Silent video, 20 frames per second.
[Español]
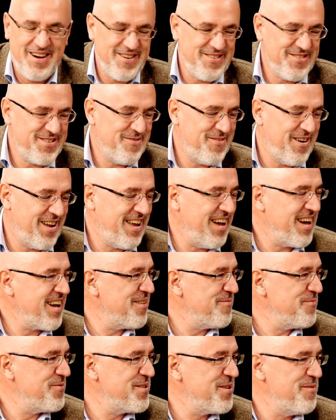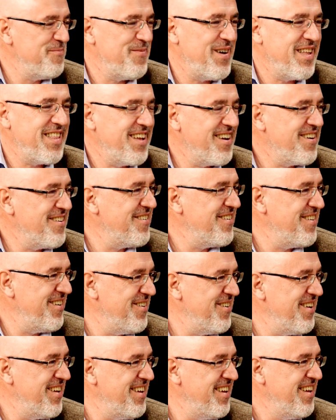José María, que es muy simpático
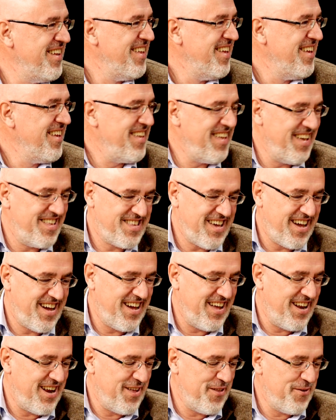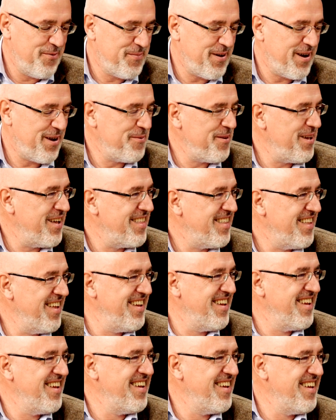y, exagerado para bien. No,